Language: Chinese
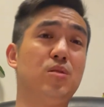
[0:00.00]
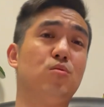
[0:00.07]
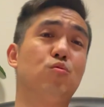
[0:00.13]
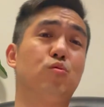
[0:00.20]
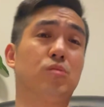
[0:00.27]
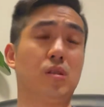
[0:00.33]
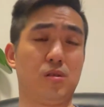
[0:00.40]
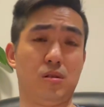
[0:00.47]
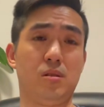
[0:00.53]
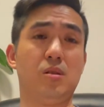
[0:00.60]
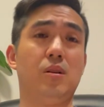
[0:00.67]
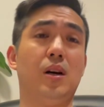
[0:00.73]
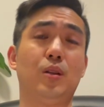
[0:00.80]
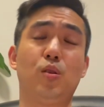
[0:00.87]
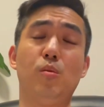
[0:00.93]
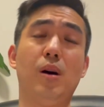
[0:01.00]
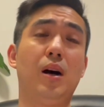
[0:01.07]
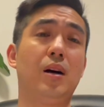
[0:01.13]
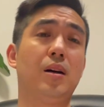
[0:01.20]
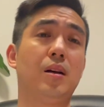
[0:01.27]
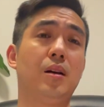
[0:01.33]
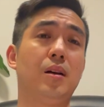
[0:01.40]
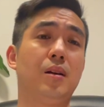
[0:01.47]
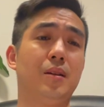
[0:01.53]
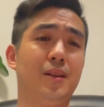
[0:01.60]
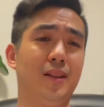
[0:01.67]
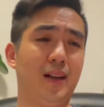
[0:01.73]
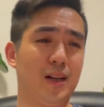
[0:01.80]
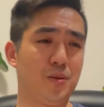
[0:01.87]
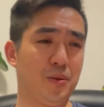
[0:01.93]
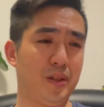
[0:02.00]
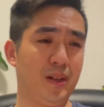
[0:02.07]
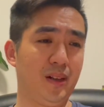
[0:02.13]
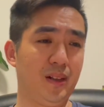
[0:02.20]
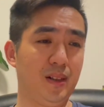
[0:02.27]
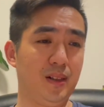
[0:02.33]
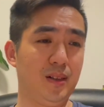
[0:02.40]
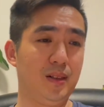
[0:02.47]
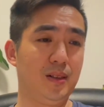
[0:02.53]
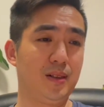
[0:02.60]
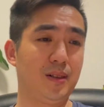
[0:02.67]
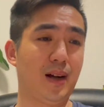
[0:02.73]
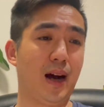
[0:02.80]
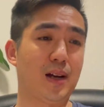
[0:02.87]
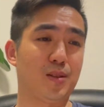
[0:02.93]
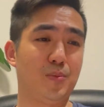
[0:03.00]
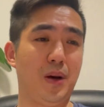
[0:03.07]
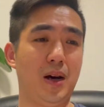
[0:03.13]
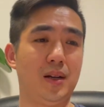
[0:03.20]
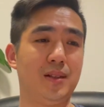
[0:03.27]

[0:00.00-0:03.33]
五的时候啊，对吧？你感觉那个卡斯帕、